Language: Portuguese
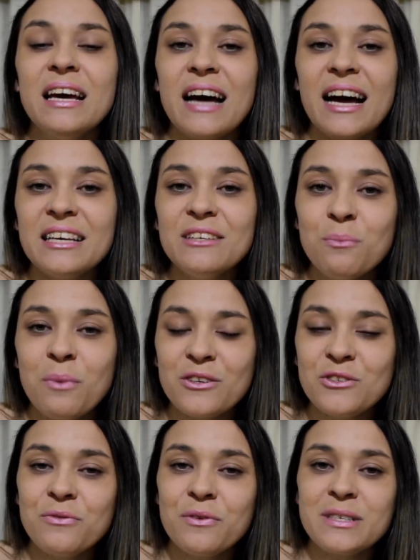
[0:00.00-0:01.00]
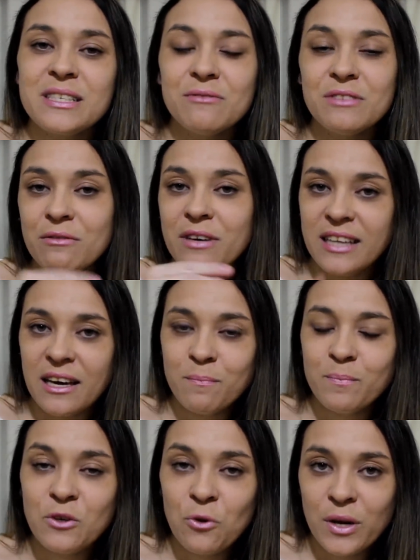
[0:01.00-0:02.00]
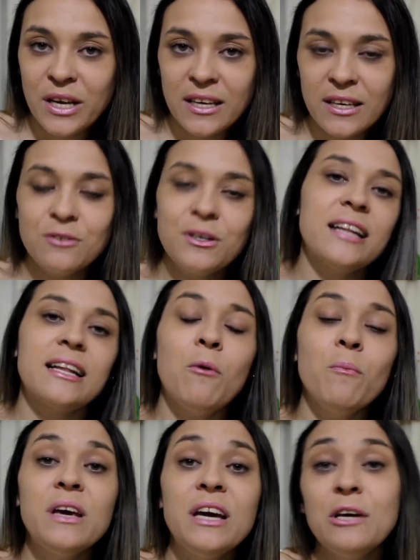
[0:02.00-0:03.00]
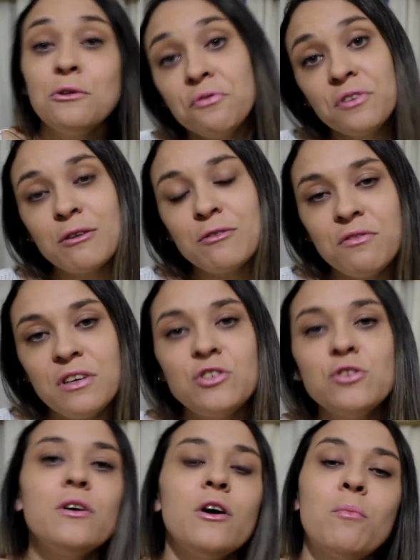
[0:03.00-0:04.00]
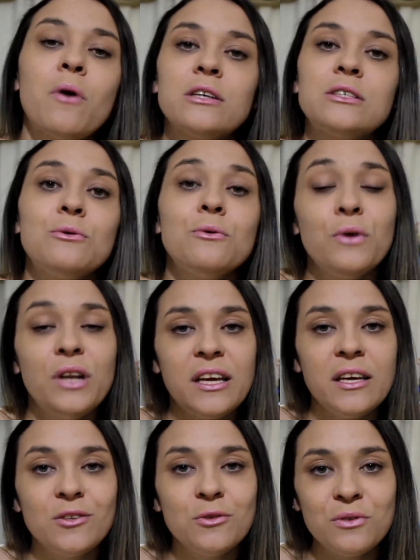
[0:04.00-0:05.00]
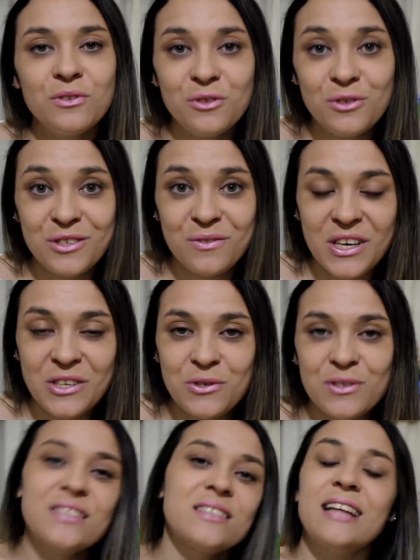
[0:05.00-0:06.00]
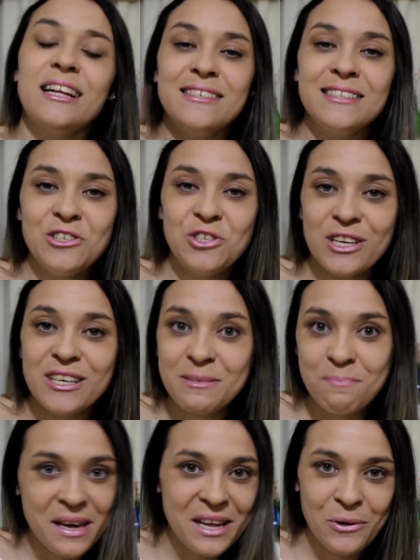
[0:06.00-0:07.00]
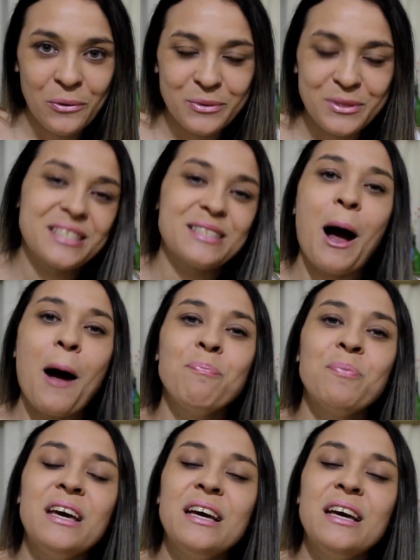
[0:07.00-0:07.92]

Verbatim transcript: Aqui no box de informação, então, vai ter o link do canal. E no final do vídeo eu boto o link do, dos vídeos das lancheiras Minions, tá?